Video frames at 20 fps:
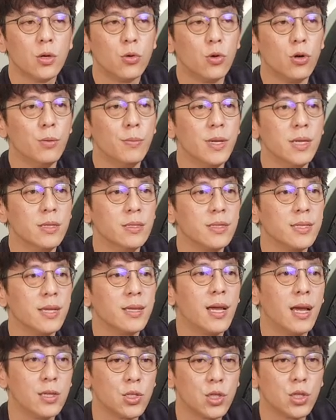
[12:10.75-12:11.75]
我们这
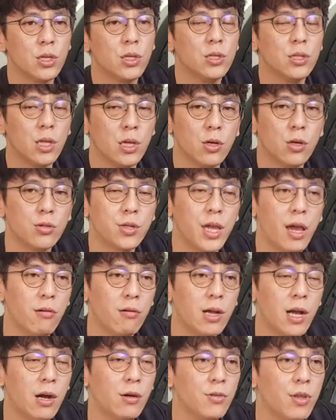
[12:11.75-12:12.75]
台车能够调
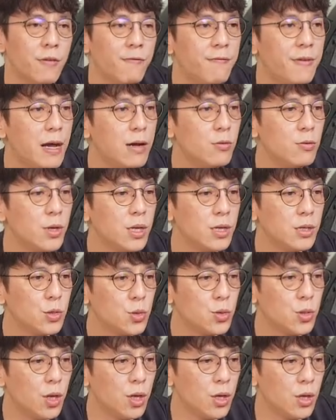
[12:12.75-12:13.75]
高的范围，
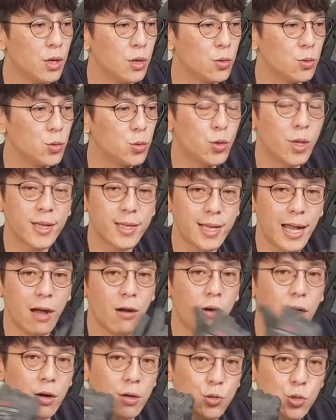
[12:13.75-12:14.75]
呃，最
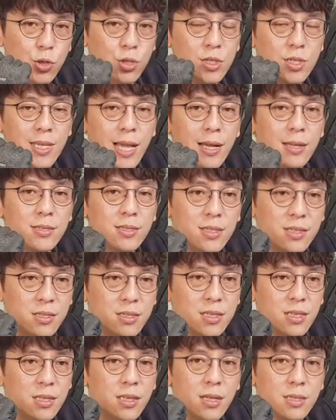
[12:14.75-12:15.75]
高哈，就是像
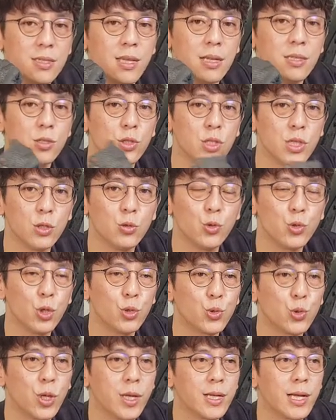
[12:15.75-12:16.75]
今天这样子，几乎
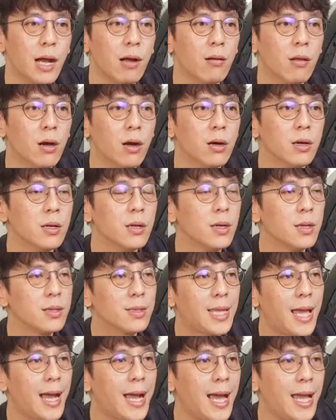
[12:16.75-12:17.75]
就最高了哈，
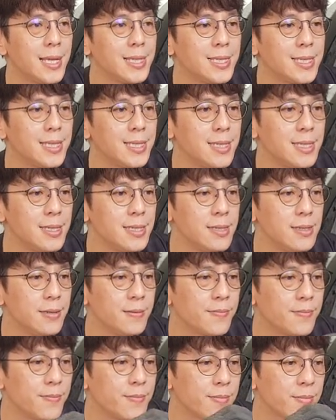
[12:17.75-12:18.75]
大概是
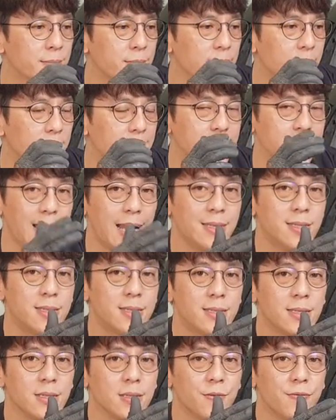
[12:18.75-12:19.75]
三
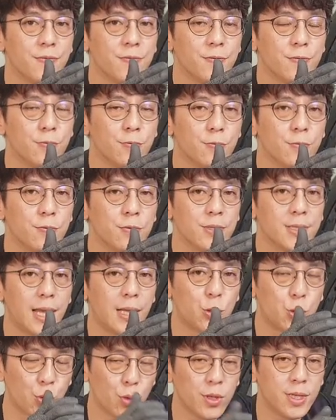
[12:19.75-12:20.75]
指伏
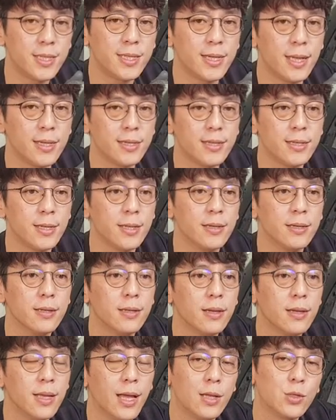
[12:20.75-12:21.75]
再多一些些。
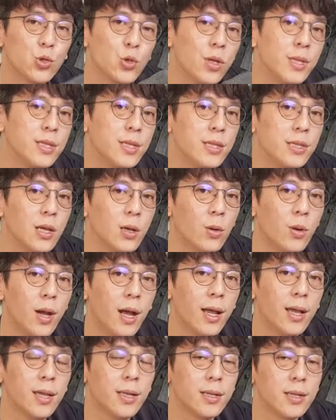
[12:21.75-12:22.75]
那最低的
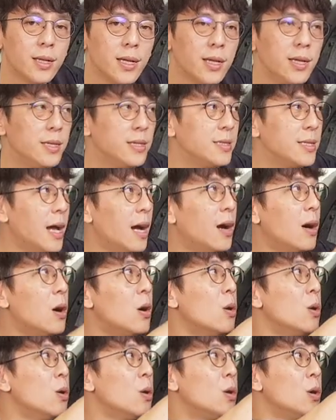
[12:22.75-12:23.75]
话，可以
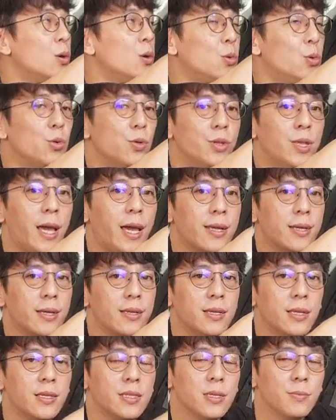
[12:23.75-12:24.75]
到轮胎
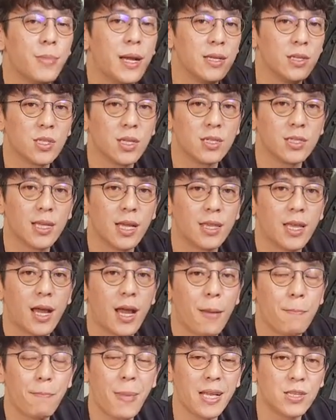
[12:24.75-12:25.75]
跟叶子板，剩下大
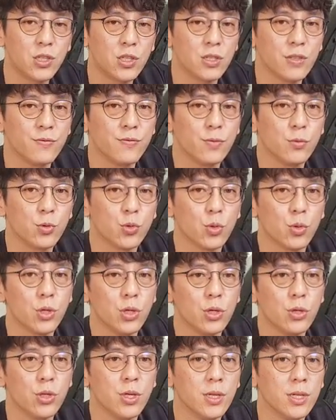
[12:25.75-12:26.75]
概半指幅左
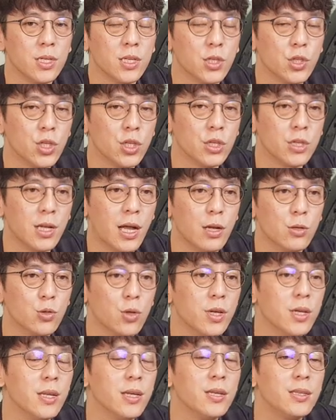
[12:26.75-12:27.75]
右的一个车高。
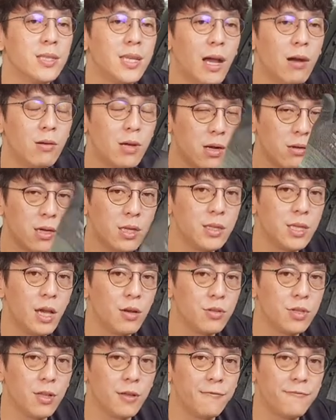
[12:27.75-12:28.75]
所以调高跟
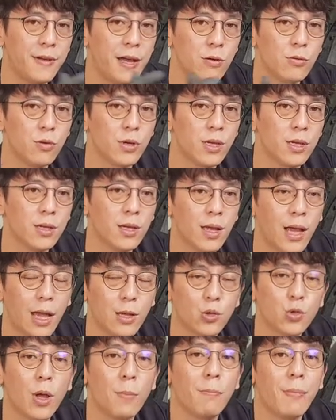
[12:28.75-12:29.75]
调低的范围
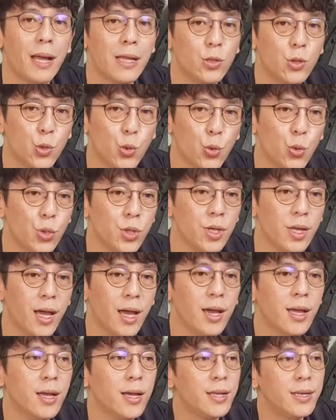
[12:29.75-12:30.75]
还算蛮多的了。
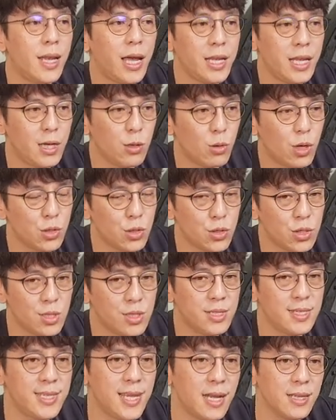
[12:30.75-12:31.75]
那另外就
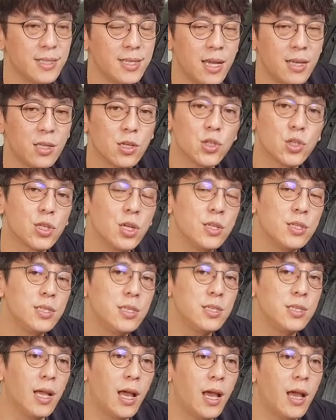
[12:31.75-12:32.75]
是像这样的设
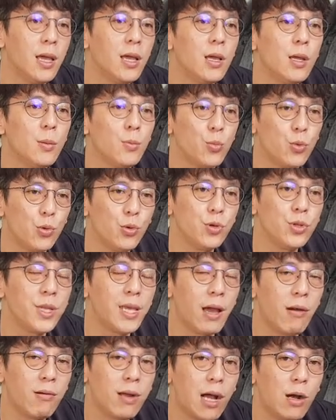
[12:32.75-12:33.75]
计呀。不论
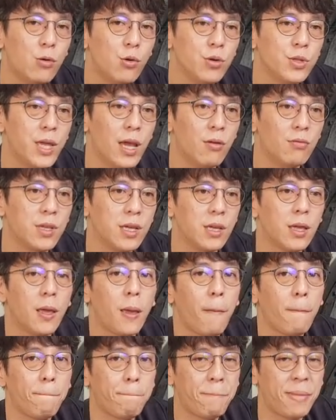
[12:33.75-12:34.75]
调高或调低，
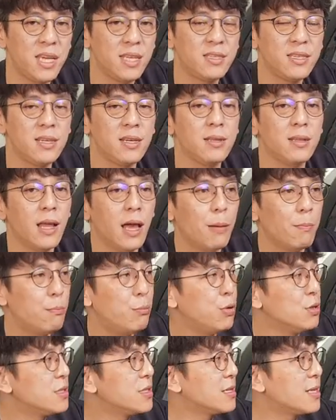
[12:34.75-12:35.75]
毕竟呢
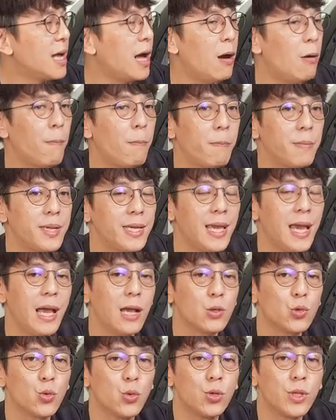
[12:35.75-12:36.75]
不是靠
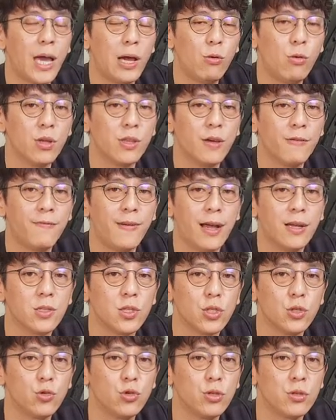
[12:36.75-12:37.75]
压缩弹簧的方
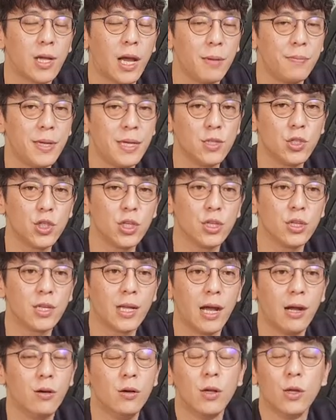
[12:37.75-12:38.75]
式去改变车
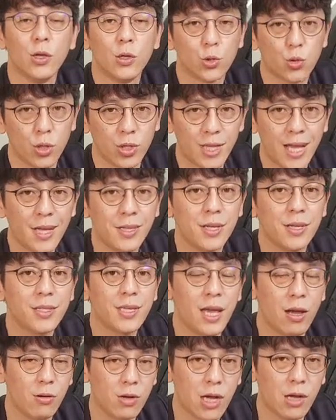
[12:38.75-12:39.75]
高，所以它能
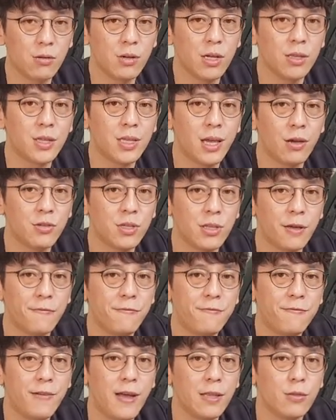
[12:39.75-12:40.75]
调高跟调低的
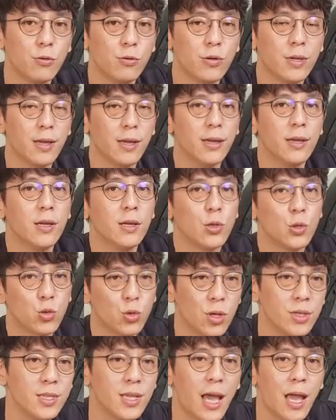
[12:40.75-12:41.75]
范围啊，
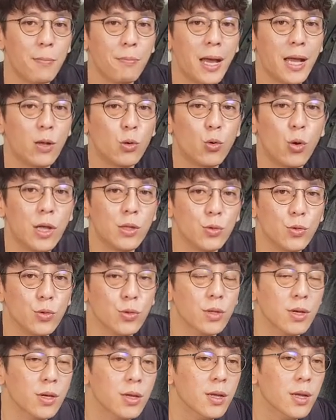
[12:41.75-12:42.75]
算是还蛮宽
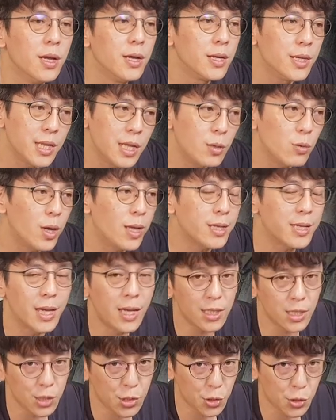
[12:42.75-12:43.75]
裕的。另
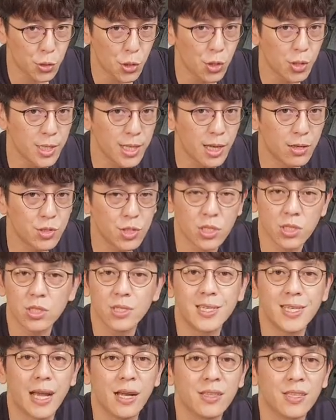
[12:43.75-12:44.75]
外，KT 的用料其实
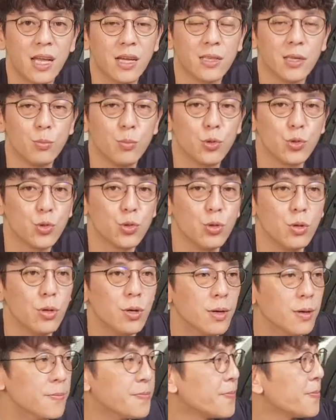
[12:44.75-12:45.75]
相当的不错
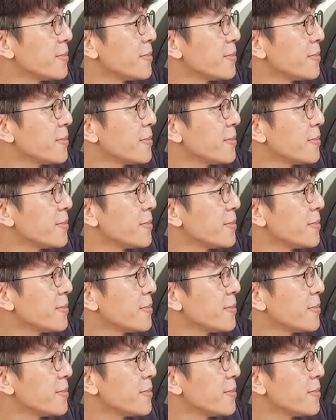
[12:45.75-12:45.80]
哈，